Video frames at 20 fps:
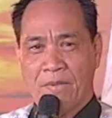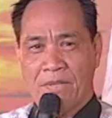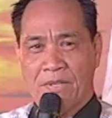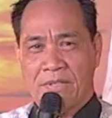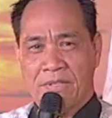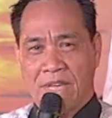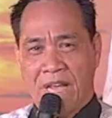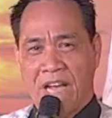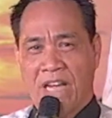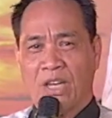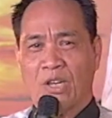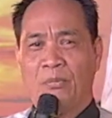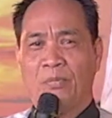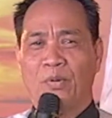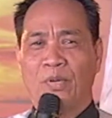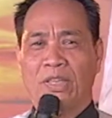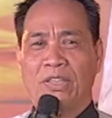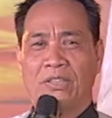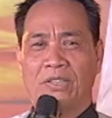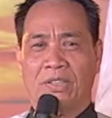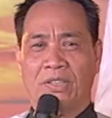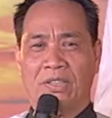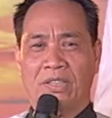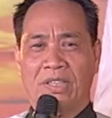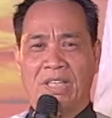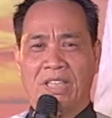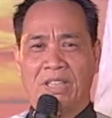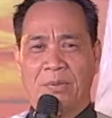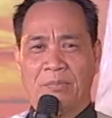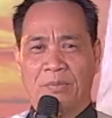Sa araw pong ito,
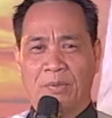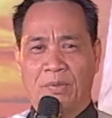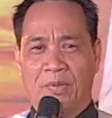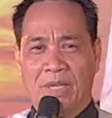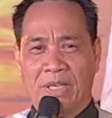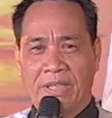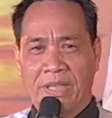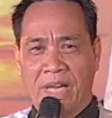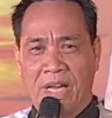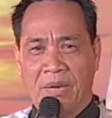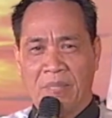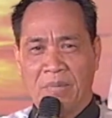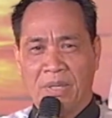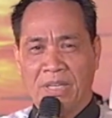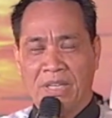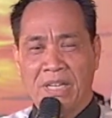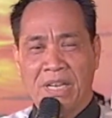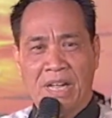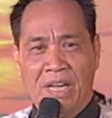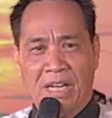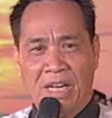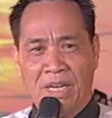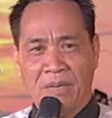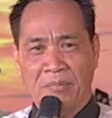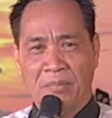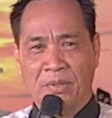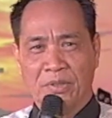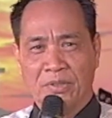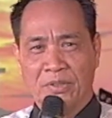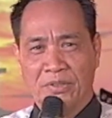kayo po ay aming
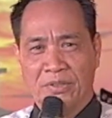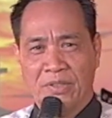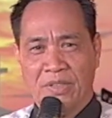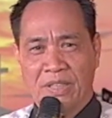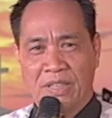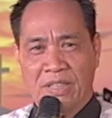hinahamon